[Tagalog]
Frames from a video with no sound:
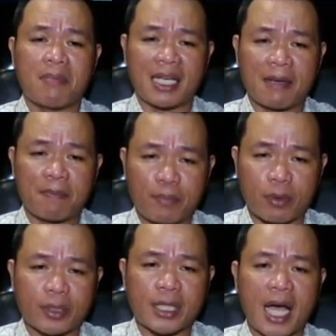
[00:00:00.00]
maging
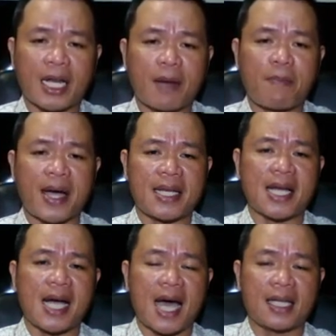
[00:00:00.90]
po sa harapan
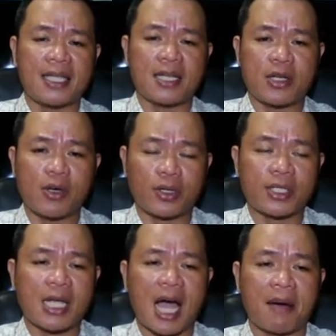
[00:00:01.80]
ng ating
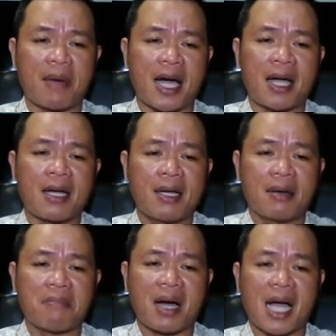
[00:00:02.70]
Diyos Ama,
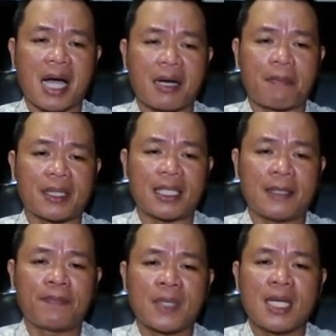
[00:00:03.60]
mga kapatid.